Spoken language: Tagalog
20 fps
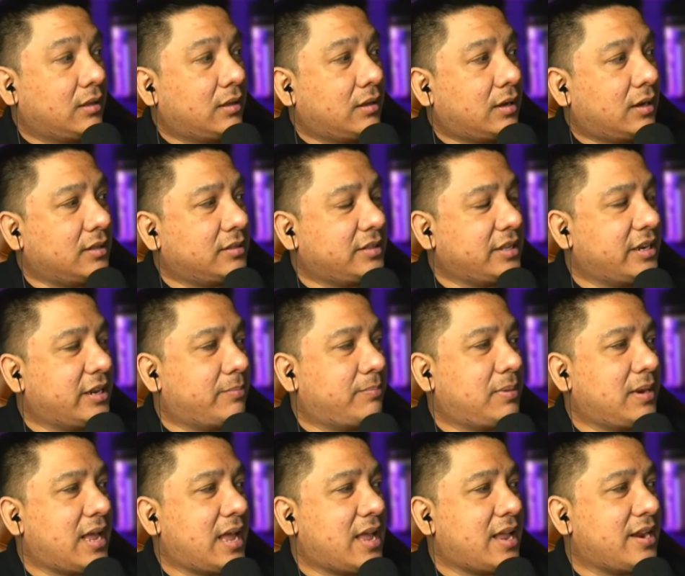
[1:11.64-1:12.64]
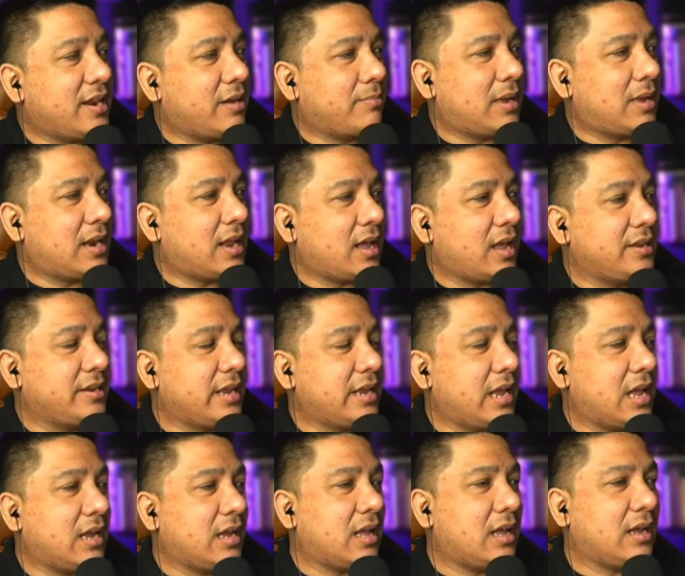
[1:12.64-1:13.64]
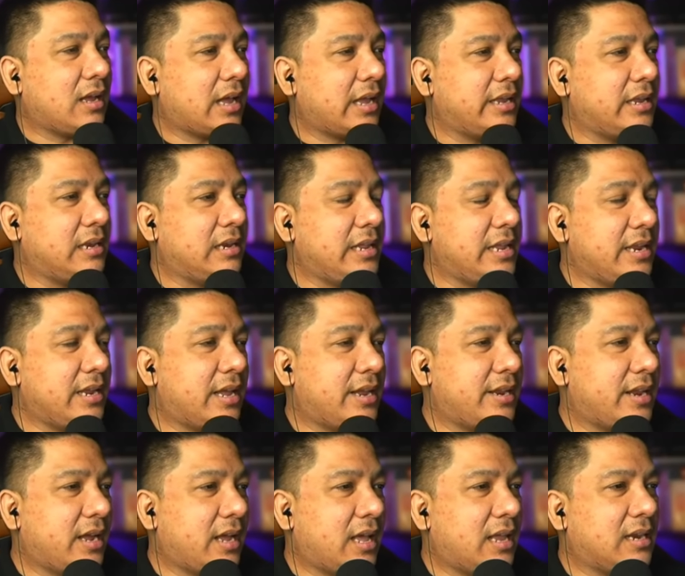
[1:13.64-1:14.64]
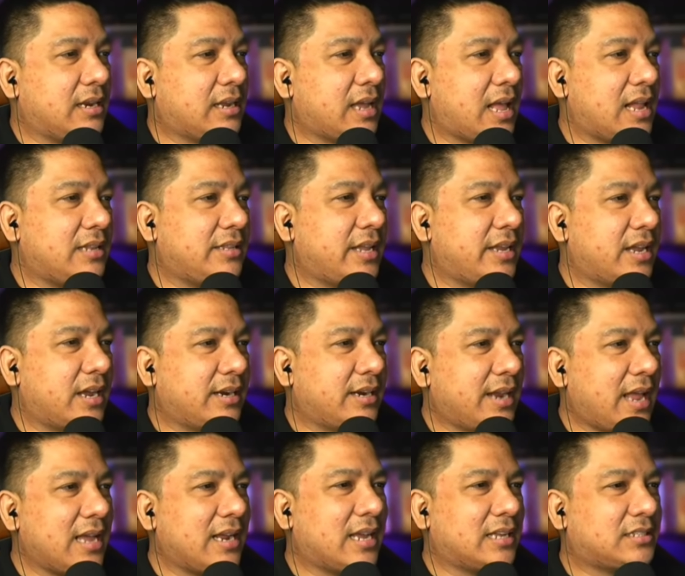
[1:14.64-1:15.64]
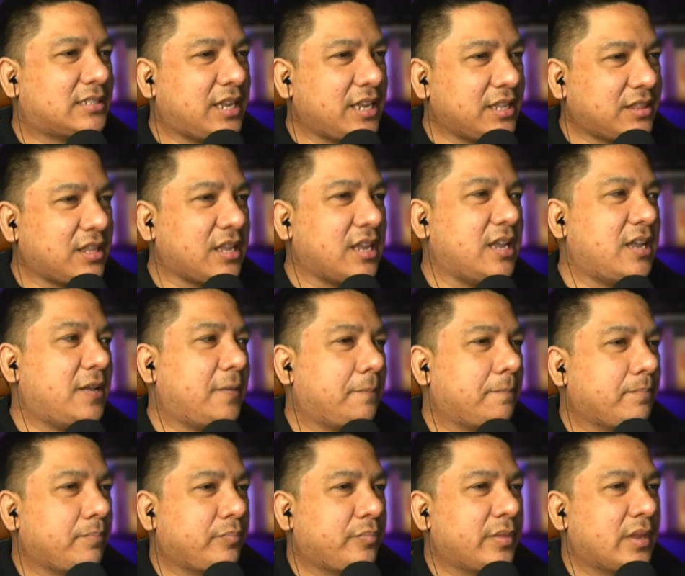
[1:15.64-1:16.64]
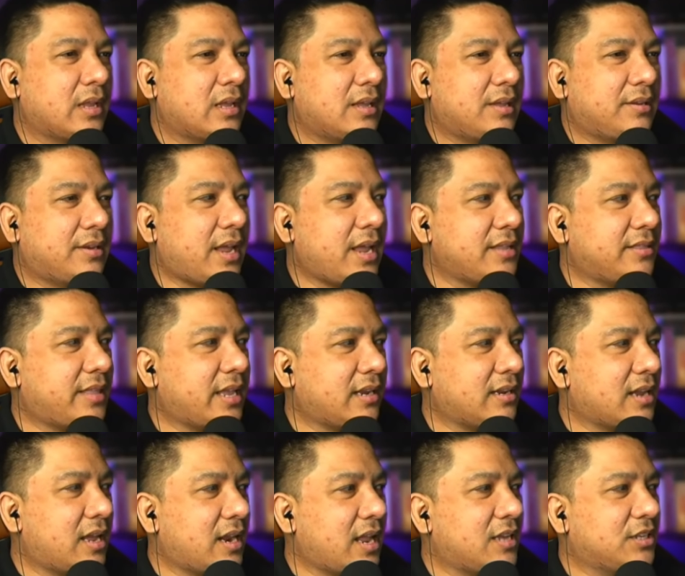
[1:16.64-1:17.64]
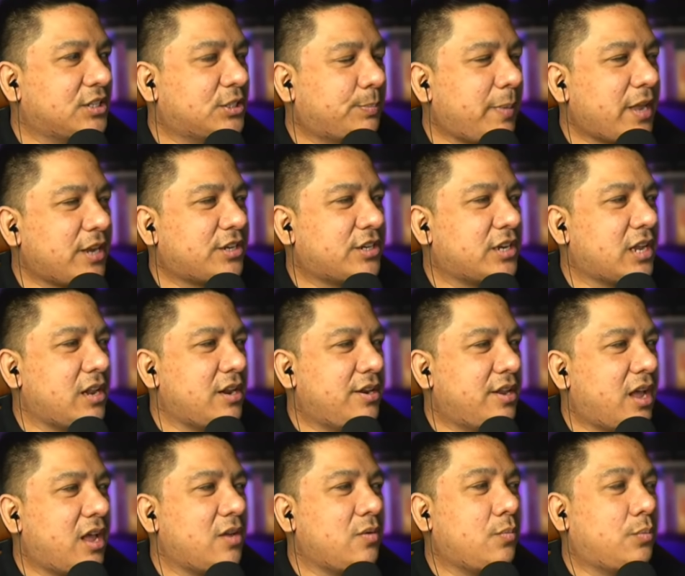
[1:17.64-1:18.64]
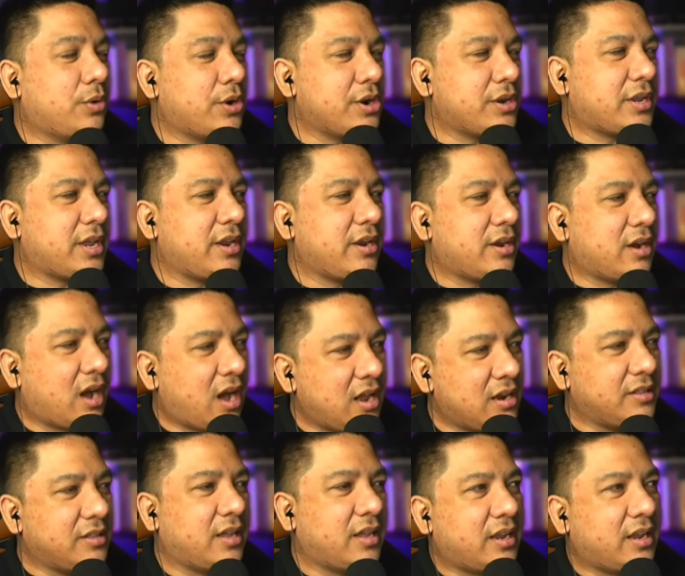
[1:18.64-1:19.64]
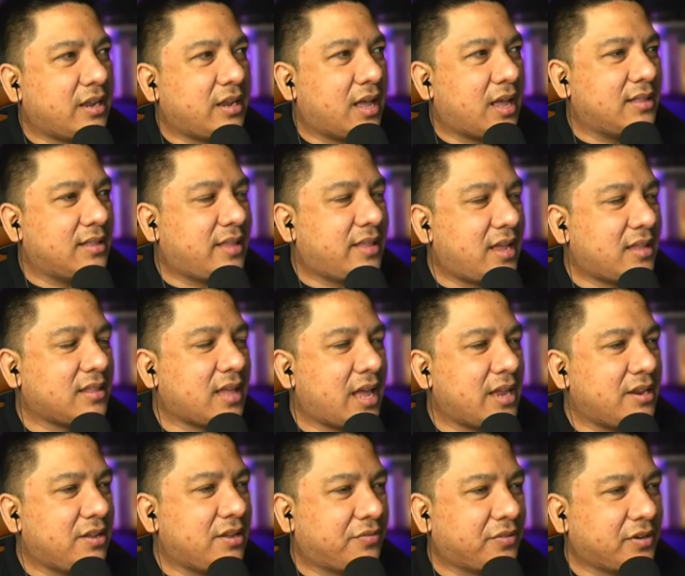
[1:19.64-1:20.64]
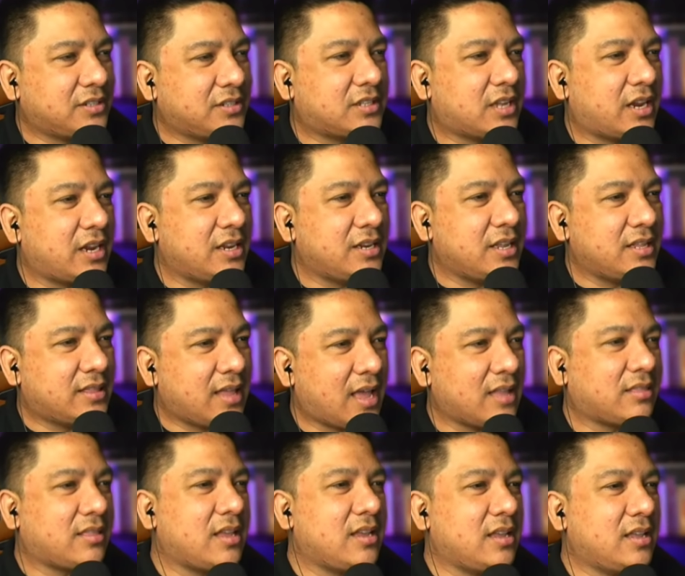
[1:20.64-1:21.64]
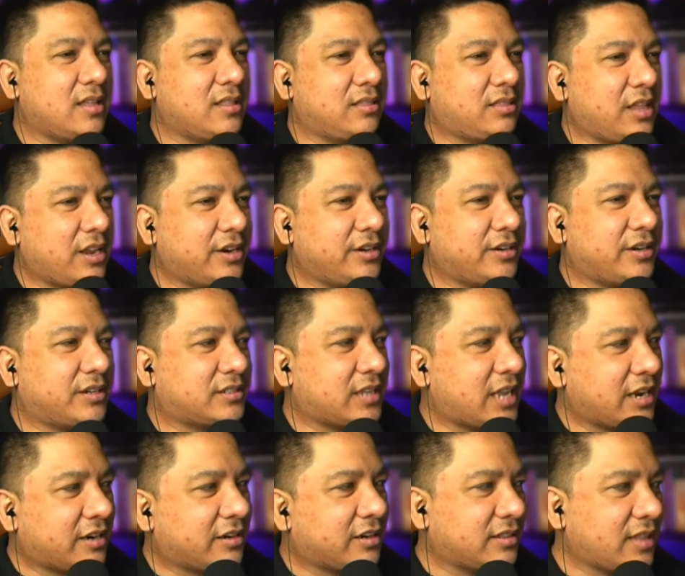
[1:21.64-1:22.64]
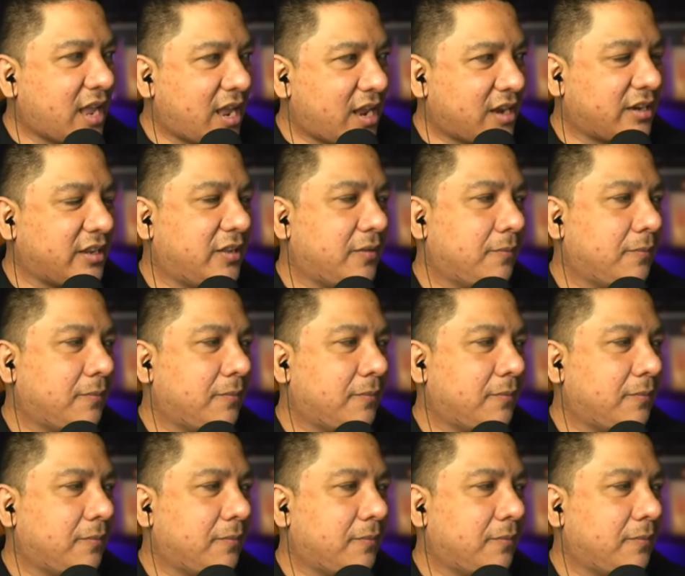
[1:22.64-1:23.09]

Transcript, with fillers: oh, tinabla ng Malacanang ang kahilingan ng alkalde ng Naga City na ideklarang special non-working holiday ang death anniversary ni dating Interior Secretary